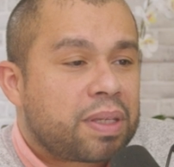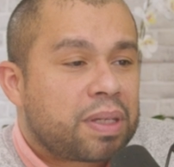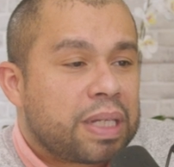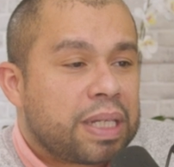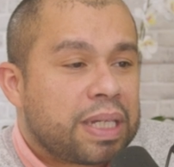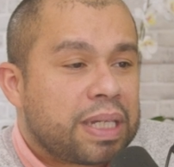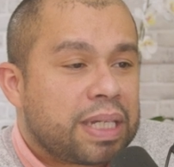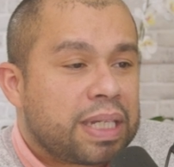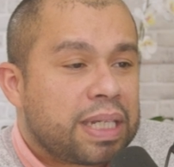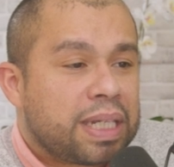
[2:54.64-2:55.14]

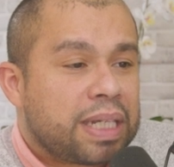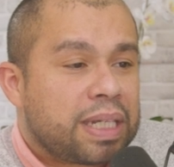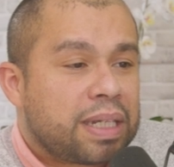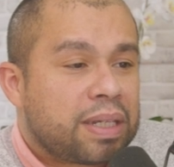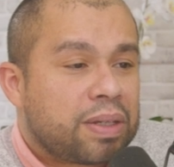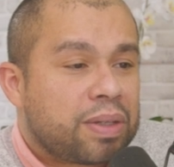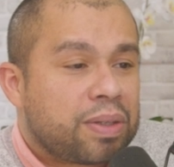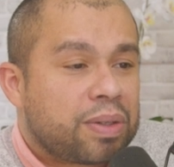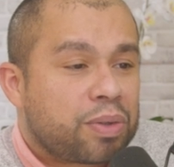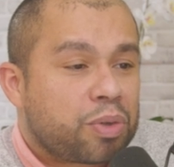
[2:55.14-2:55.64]
Euh, et
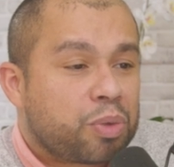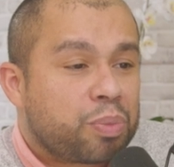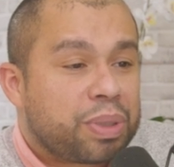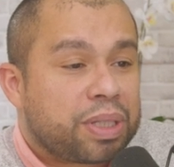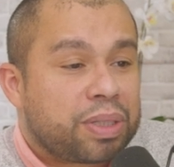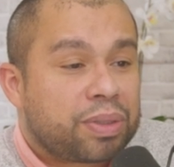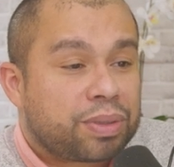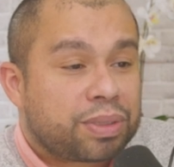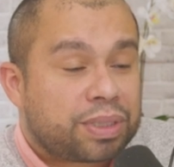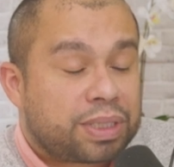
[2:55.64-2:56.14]
euh,
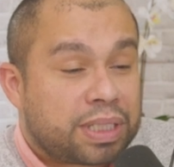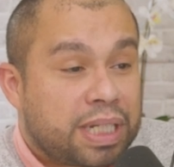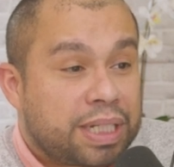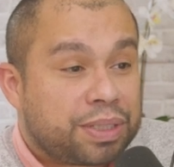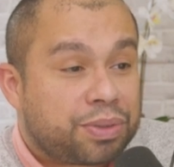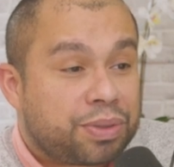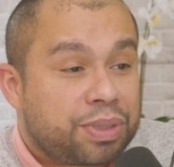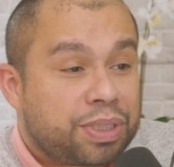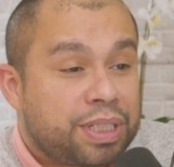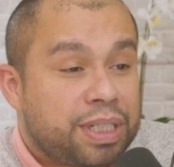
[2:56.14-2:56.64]
compétences
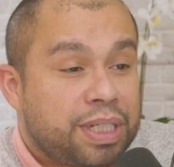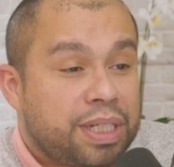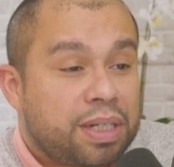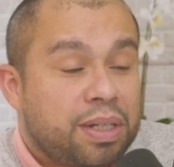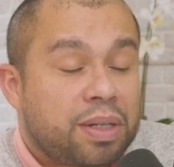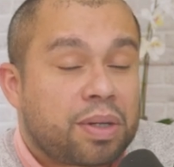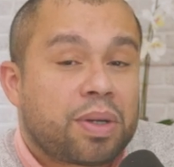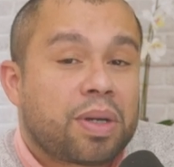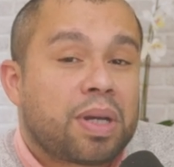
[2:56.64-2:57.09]
associées